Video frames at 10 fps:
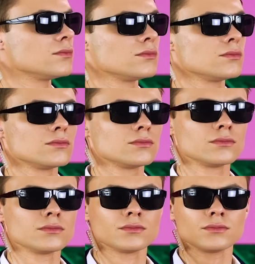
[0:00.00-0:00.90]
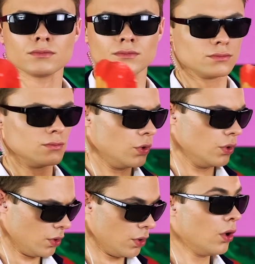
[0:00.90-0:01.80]
Oh, penjaga
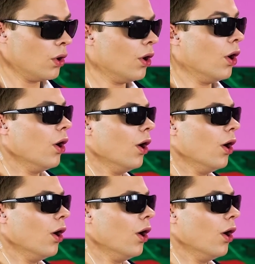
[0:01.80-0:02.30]
mana yang nggak suka